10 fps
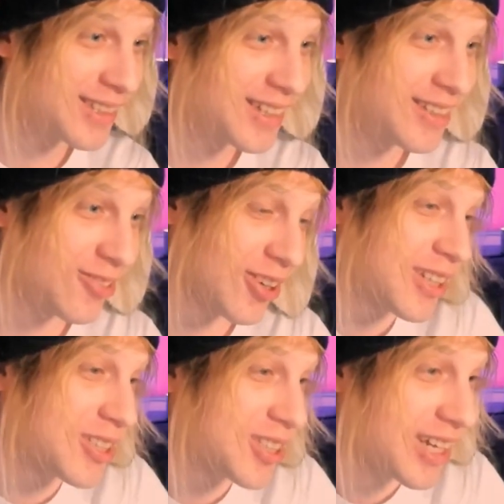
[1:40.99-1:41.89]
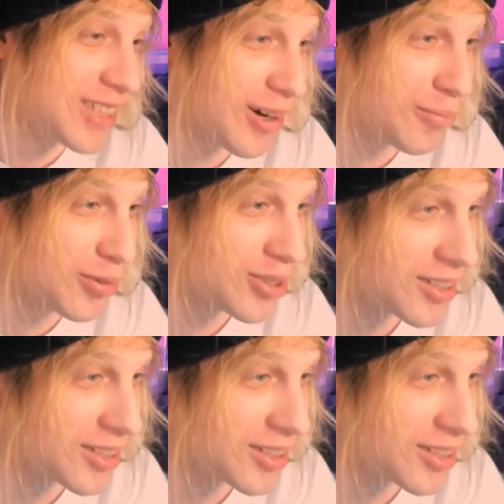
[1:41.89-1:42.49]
Но это же так не работает.